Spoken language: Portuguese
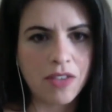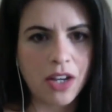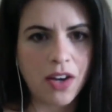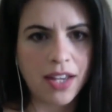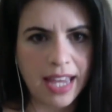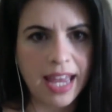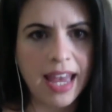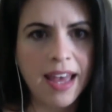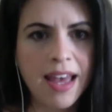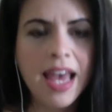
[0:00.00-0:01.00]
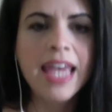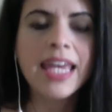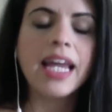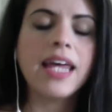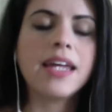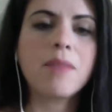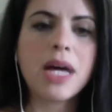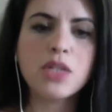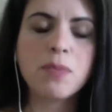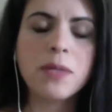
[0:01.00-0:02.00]
York, é. E ela era
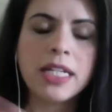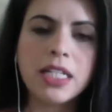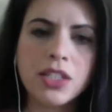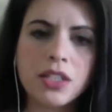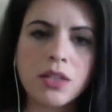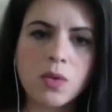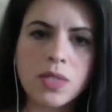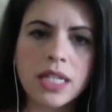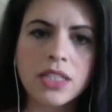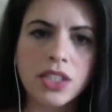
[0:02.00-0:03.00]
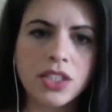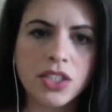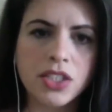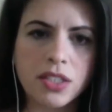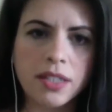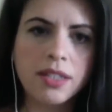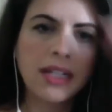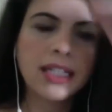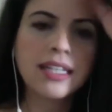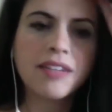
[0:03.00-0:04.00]
mais pianista concertista.
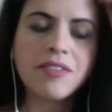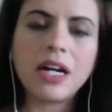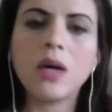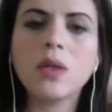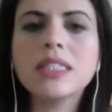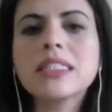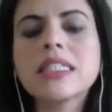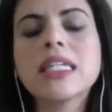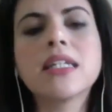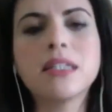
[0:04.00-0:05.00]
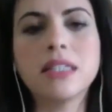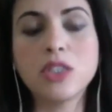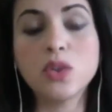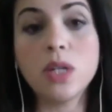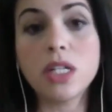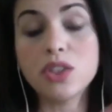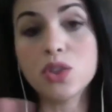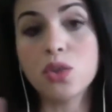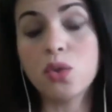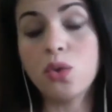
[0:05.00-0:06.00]
Ela dava aula, assim, na Juilliard
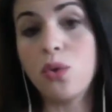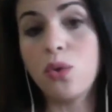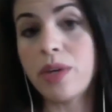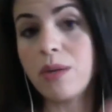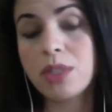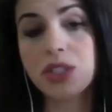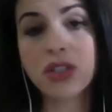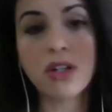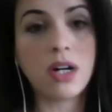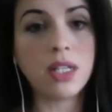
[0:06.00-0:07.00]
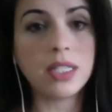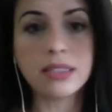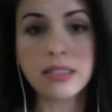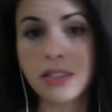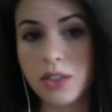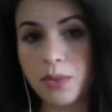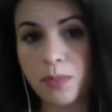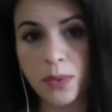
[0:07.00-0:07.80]
School, que é uma escola, assim, tipo...